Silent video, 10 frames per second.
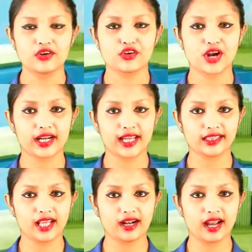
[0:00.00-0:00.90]

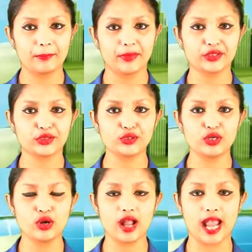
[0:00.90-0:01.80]
ট্রাকের ধাক্কায় মৃত্যু
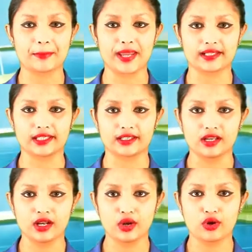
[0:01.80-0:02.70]
হলো এক ব্যক্তির
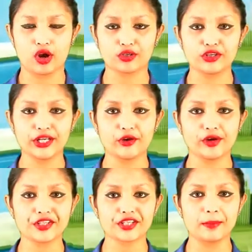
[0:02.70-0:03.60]
ঘটনাটি
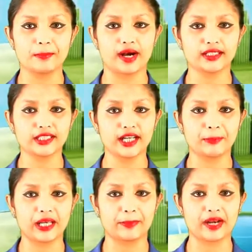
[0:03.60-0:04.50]
ঘটেছে
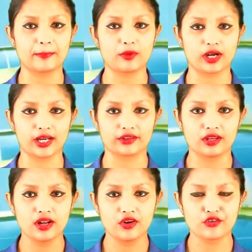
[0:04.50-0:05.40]
মাদারিহাট বীরপাড়া ব্লকের
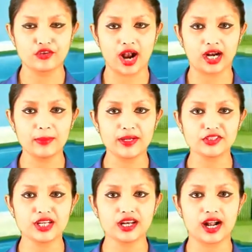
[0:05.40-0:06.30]

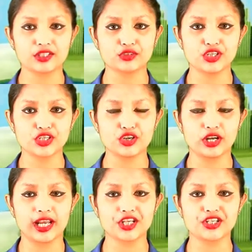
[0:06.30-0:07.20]
রাঙ্গারিবাজানার আটচল্লিশ
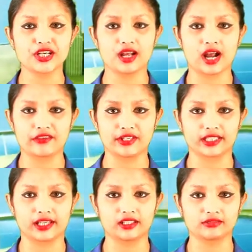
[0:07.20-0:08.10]
নং এশিয়ান হাইওয়েতে